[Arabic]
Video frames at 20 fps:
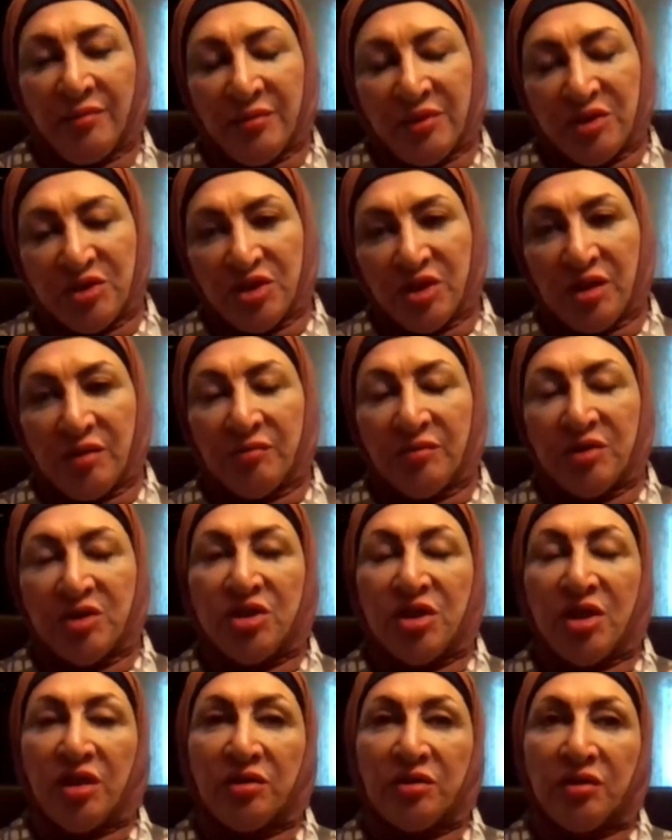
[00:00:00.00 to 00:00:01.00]
من جهه من
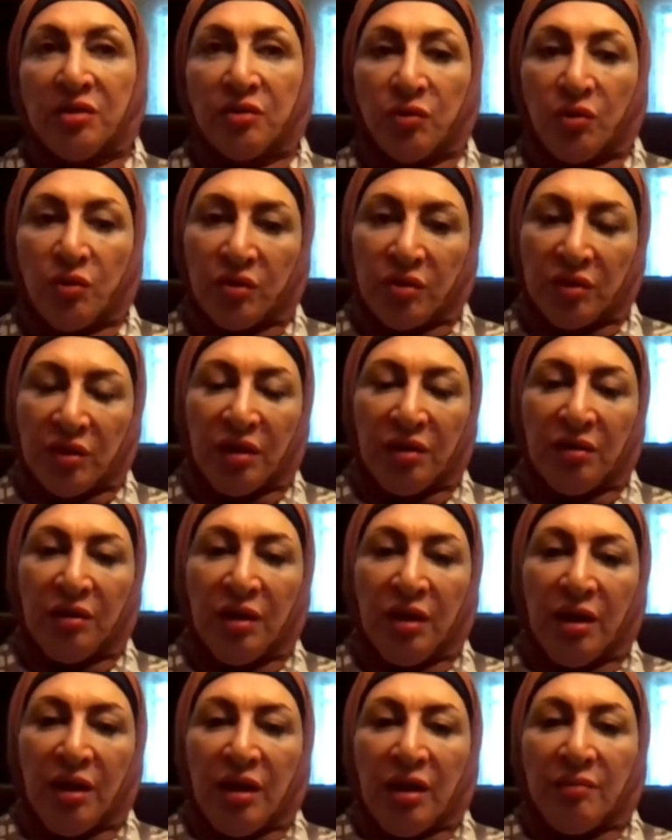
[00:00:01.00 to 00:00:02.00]
جهه اخرى
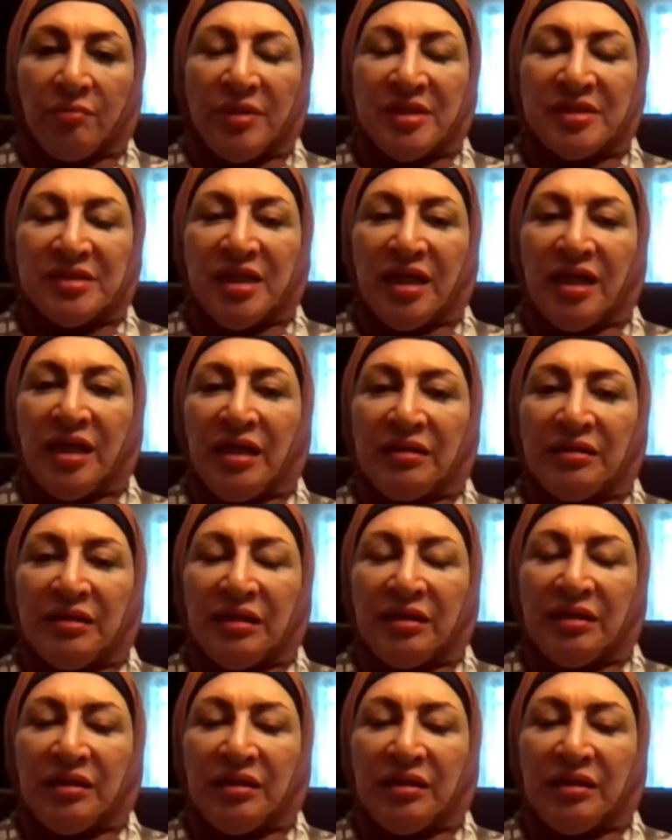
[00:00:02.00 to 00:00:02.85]
مسألة